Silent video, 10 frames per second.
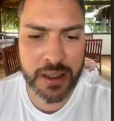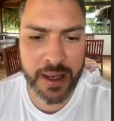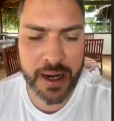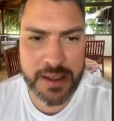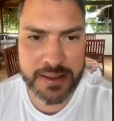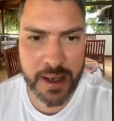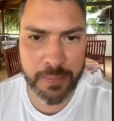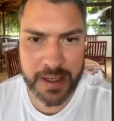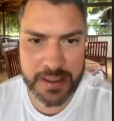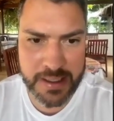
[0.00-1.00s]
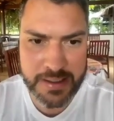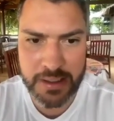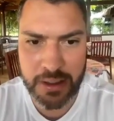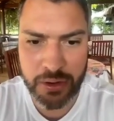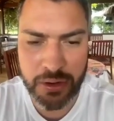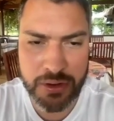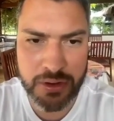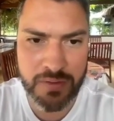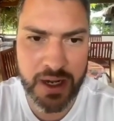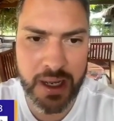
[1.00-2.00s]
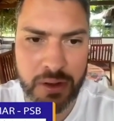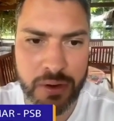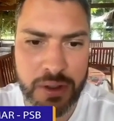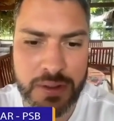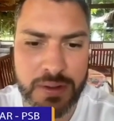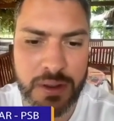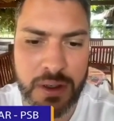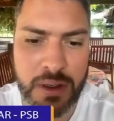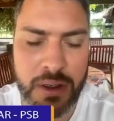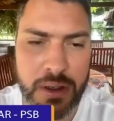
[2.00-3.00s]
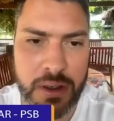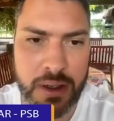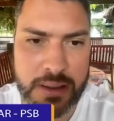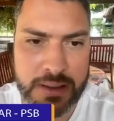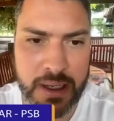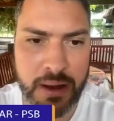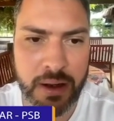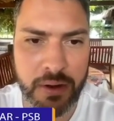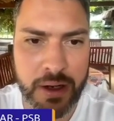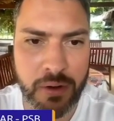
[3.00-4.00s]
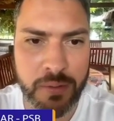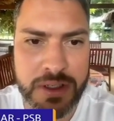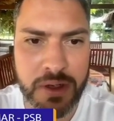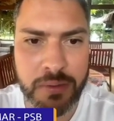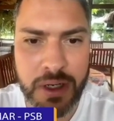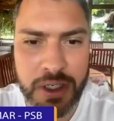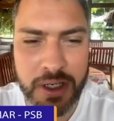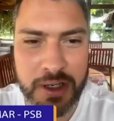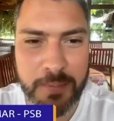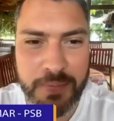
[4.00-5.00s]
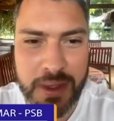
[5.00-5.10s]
de agradecer a presença de todos os vereadores nessa reunião da comissão mista.